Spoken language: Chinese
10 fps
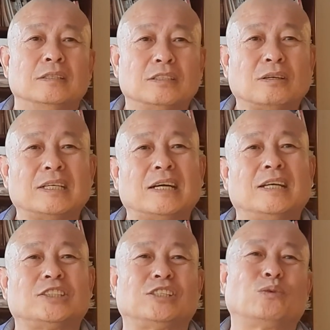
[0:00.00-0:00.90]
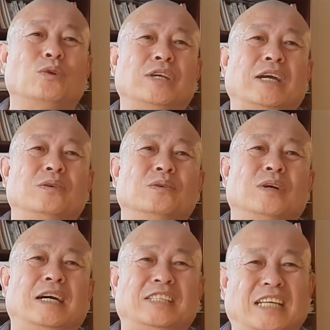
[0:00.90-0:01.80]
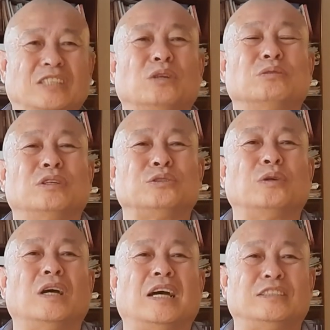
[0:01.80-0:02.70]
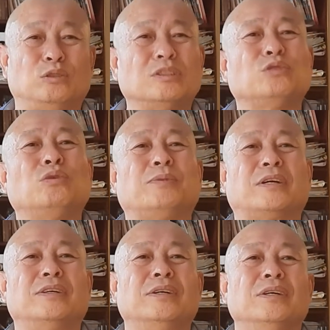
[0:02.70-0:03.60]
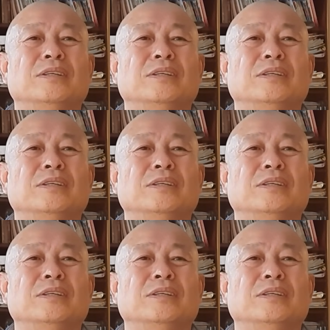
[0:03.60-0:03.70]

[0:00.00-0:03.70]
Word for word: 那当然了，植物也有啊，也叫做削啊，就是去皮儿。